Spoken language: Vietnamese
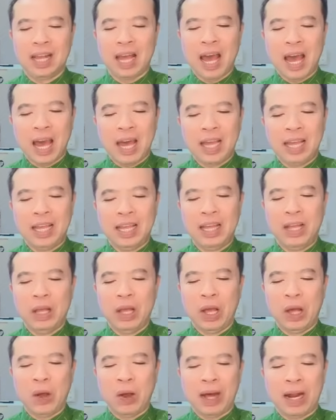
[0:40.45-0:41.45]
hai
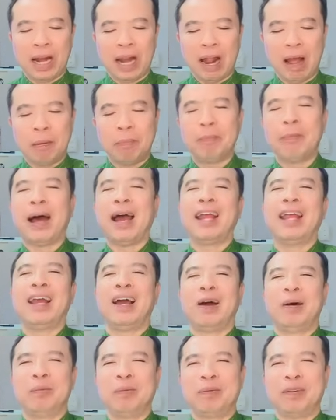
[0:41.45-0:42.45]
hoặc là bài
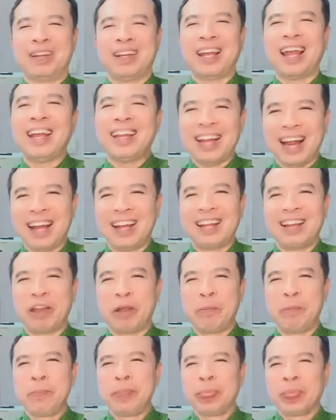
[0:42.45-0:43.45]
học cay đắng.